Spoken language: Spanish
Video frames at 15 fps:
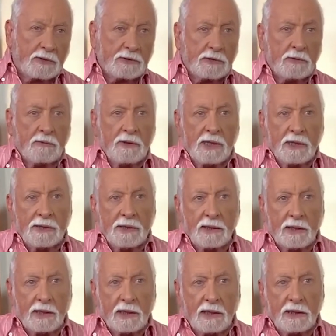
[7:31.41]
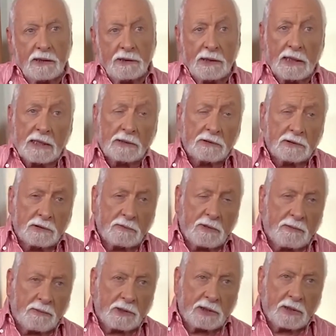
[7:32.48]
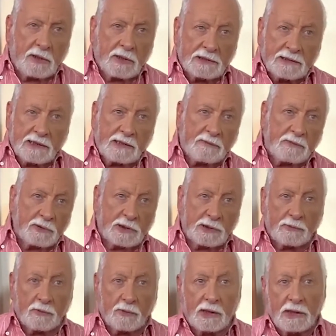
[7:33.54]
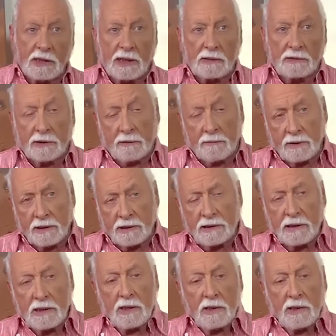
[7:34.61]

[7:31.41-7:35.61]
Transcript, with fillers: Yo no voy a decir que en este caso seguramente ahora está de moda Turquía, otras veces mm.